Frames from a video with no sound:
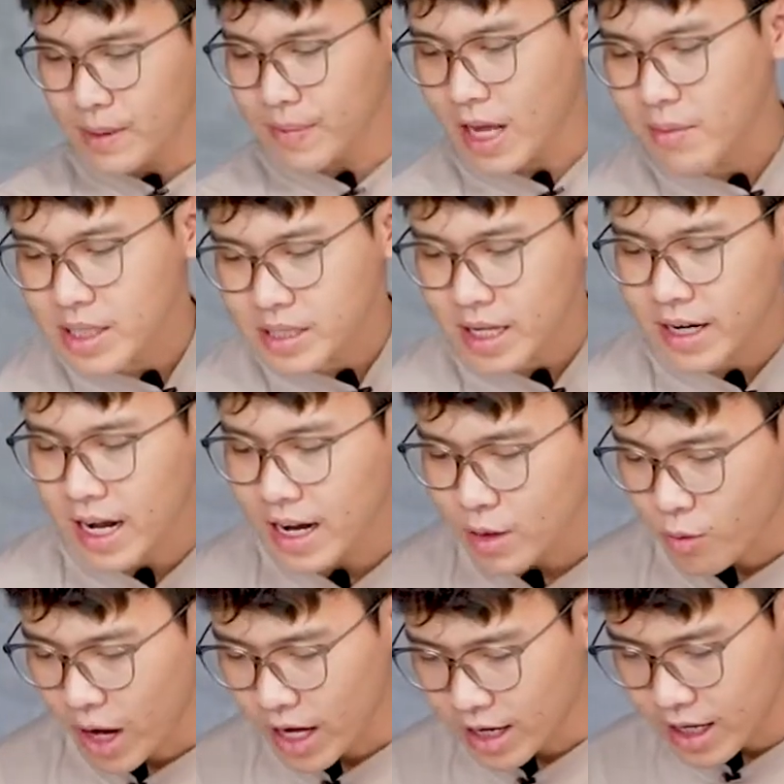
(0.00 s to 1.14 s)
tiếp theo mình sẽ gắn cánh
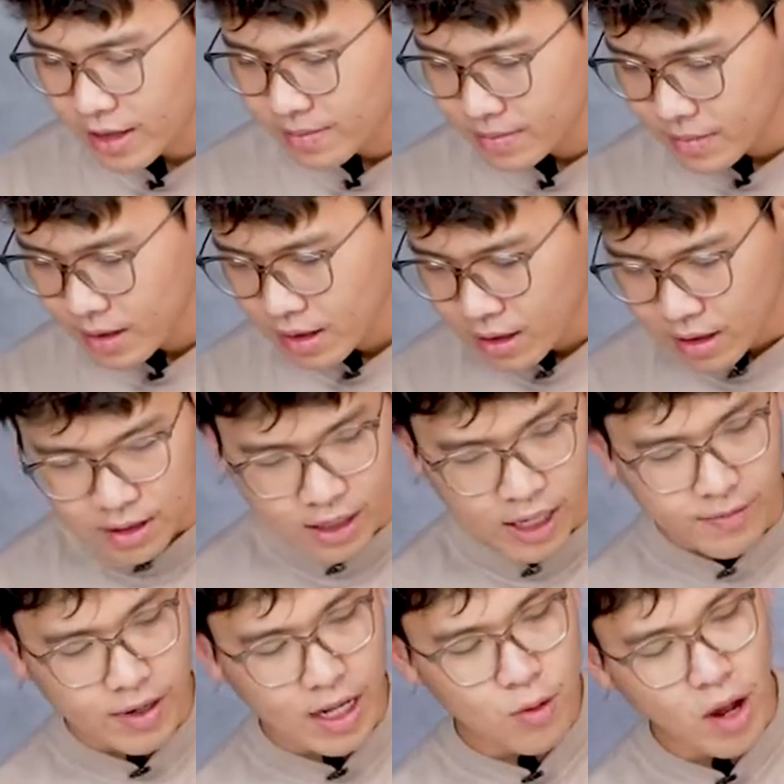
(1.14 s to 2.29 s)
quạt lên. Thì
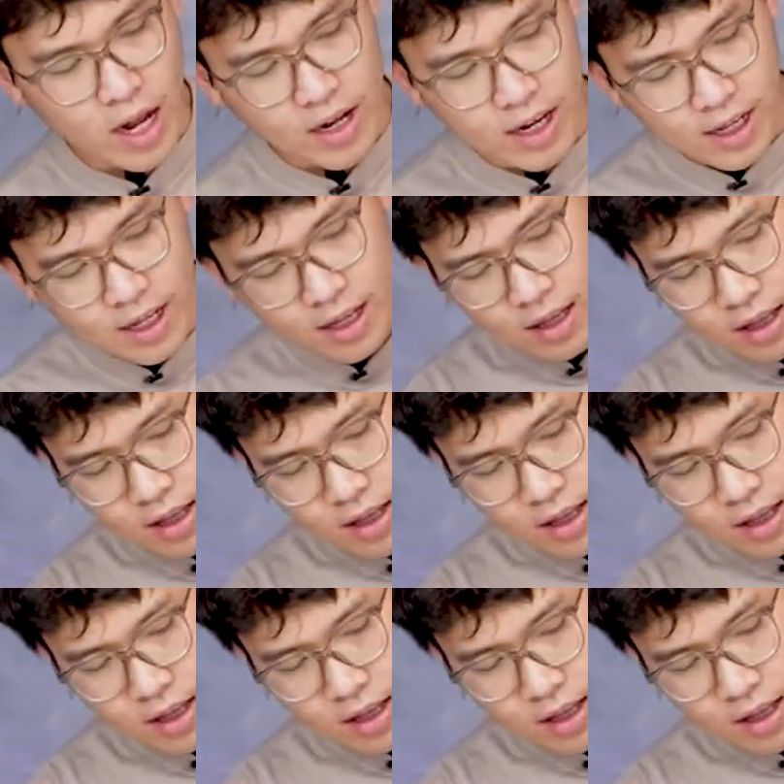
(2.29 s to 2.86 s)
phần cánh quạt này á,